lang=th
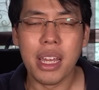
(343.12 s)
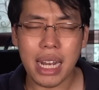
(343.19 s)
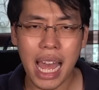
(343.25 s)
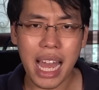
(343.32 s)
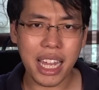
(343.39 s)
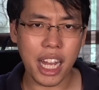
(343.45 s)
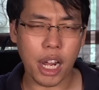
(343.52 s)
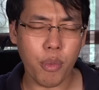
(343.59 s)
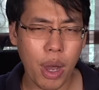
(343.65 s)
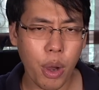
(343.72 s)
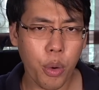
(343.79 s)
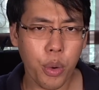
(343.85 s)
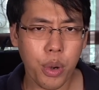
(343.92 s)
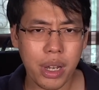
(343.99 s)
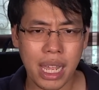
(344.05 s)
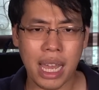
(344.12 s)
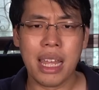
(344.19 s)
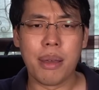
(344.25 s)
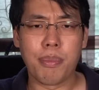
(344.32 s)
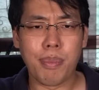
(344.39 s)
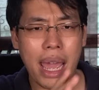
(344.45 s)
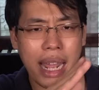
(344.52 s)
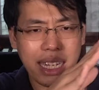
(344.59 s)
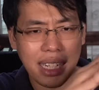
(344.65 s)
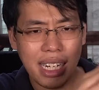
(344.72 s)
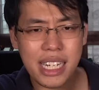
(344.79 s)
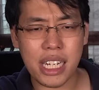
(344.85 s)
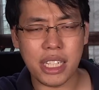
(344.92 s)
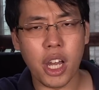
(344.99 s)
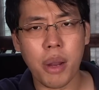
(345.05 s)
ถ้าเกิดว่าคุณเนี่ยแปลงจาก
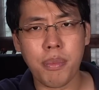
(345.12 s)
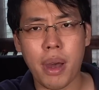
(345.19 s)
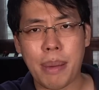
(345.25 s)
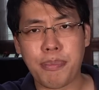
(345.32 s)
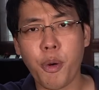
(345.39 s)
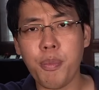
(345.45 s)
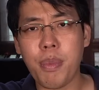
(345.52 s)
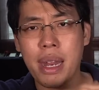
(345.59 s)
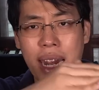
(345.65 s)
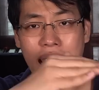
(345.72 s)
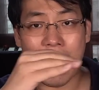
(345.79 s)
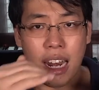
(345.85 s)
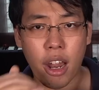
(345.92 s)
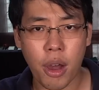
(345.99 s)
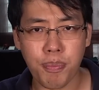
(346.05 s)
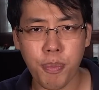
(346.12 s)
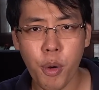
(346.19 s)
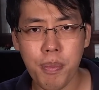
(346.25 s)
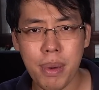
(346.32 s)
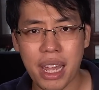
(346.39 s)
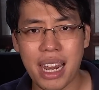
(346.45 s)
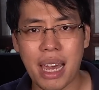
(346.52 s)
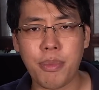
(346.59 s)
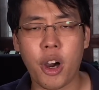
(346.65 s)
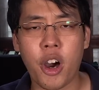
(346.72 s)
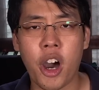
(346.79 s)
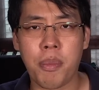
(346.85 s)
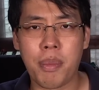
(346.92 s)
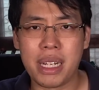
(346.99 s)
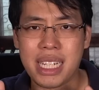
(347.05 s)
ดิจิตอลมาปุ๊บเป็นอนาล็อกปุ๊บนะครับอ
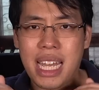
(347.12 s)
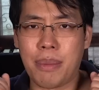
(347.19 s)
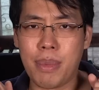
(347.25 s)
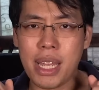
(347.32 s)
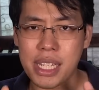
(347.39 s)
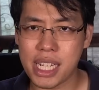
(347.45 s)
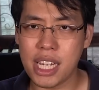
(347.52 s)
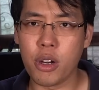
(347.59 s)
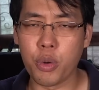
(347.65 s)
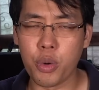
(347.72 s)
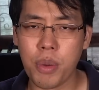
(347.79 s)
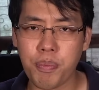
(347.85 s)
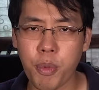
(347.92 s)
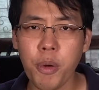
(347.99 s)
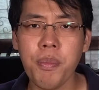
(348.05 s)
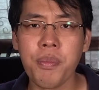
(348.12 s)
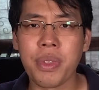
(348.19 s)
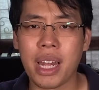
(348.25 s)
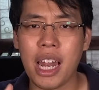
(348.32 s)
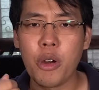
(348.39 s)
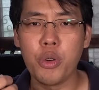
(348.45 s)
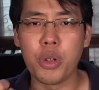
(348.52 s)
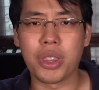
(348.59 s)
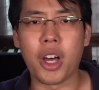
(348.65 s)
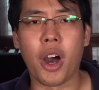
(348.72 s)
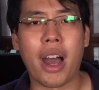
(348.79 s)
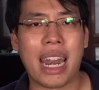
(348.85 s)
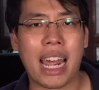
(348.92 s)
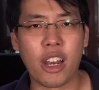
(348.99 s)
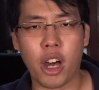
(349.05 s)
อกมาจากมิกเซอร์ของคุณปุ๊บแล้วคุณต่อ
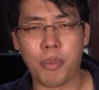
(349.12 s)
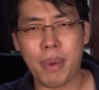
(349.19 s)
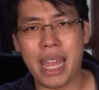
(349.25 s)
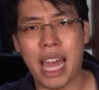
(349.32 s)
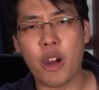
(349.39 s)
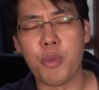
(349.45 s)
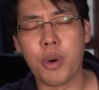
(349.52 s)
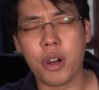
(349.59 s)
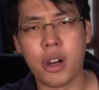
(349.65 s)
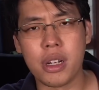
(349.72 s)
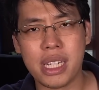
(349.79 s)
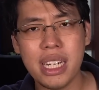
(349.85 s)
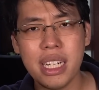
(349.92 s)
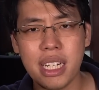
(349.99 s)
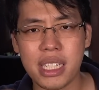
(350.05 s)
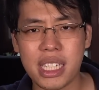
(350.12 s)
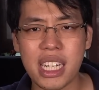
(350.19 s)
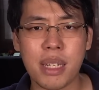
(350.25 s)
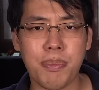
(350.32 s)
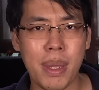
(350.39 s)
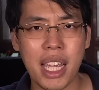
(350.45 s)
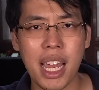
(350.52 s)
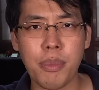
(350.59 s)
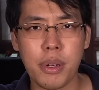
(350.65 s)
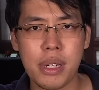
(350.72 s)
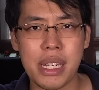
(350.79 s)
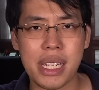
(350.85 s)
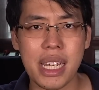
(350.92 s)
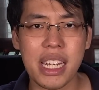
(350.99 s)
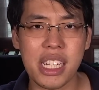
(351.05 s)
อนาล็อกไปหาอุปกรณ์ชิ้นอื่นเช่นสปีกเกอร์โปร
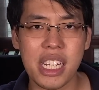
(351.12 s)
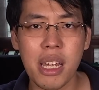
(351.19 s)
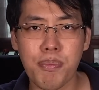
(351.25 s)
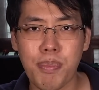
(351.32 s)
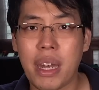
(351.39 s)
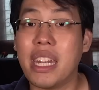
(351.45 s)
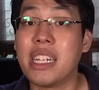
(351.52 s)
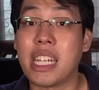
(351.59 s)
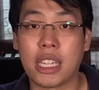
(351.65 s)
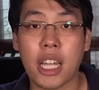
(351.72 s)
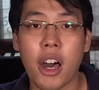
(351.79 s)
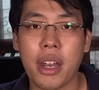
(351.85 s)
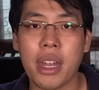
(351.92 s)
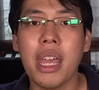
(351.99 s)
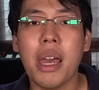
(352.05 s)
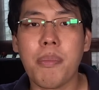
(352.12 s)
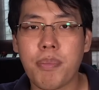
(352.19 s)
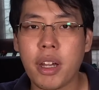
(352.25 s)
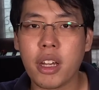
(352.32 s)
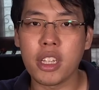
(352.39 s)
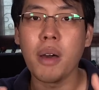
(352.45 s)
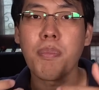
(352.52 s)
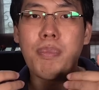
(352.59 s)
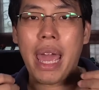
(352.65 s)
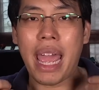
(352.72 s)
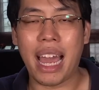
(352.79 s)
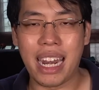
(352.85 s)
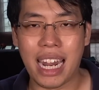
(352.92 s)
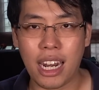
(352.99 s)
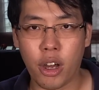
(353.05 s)
เซอร์ซึ่งเป็นดิจิตอล มันก็ต้องแปล
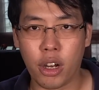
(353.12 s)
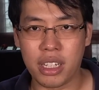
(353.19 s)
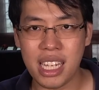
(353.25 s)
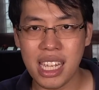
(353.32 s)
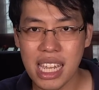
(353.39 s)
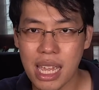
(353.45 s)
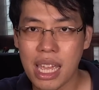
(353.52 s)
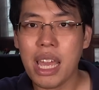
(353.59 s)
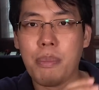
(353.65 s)
งอนาล็อกที่